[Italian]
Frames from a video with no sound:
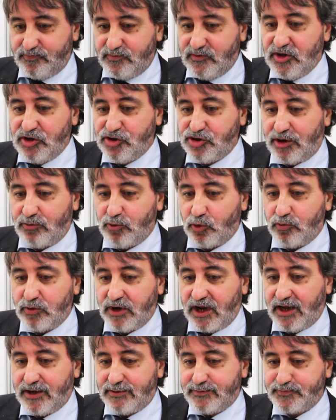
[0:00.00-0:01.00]
diciamo
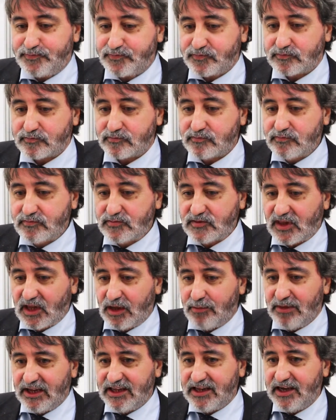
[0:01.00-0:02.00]
una
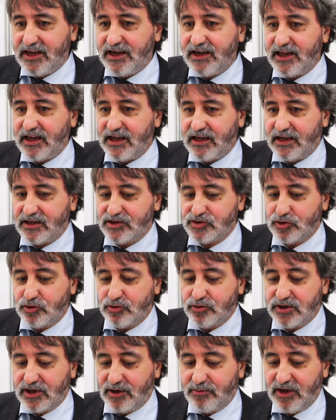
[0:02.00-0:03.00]
materia
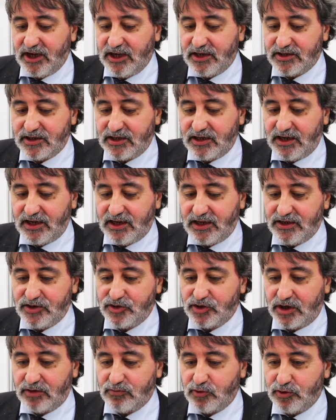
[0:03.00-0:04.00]
assolutamente
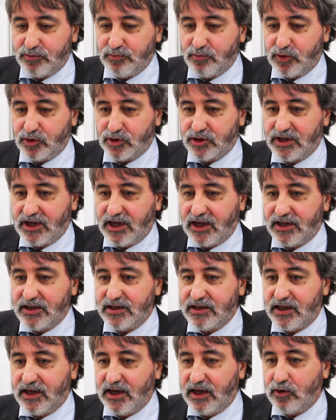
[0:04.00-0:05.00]
diciamo,
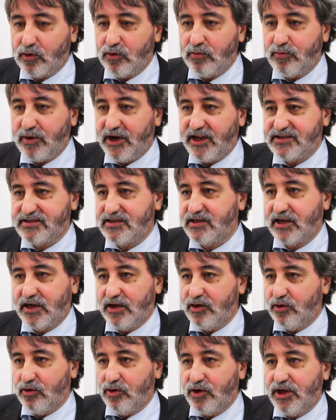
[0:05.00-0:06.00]
importante e complessa
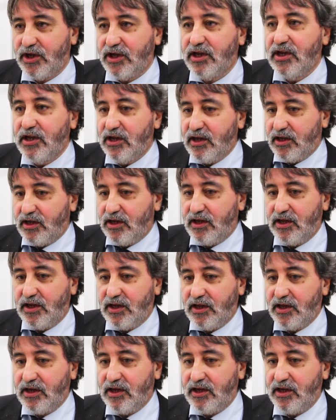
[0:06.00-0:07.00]
che noi
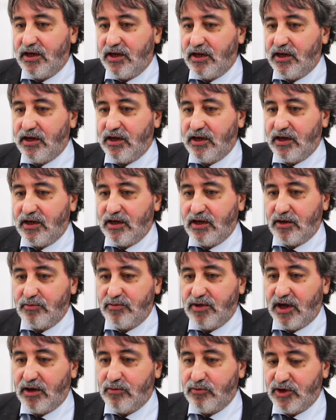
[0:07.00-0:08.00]
eh,
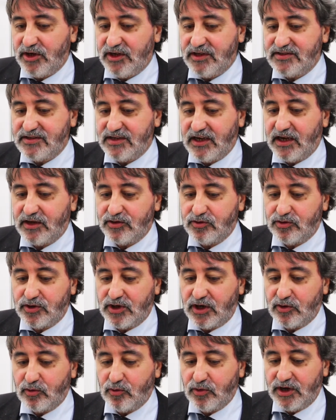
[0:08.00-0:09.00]
abbiamo iniziato
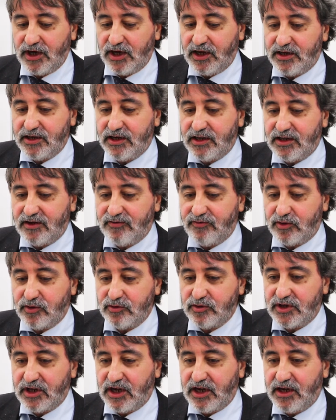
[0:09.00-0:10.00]
da alcuni anni ad
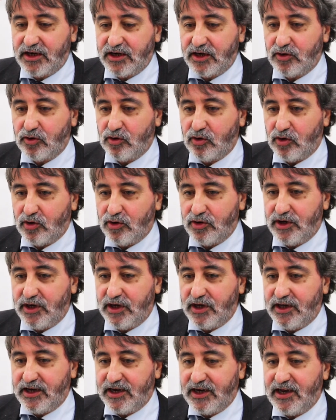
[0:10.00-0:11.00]
affrontare
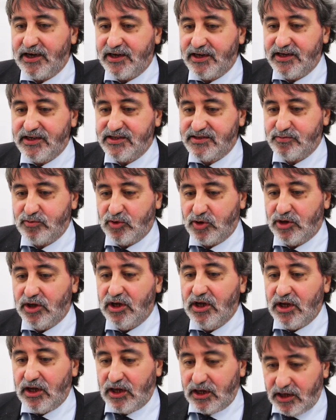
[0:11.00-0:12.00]
con realismo
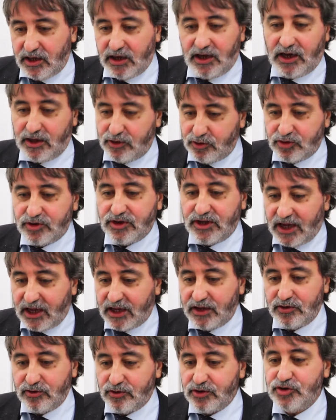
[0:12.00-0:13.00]
eh,
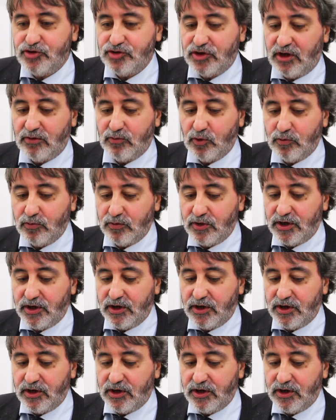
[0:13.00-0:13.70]
adottando diciamo, un,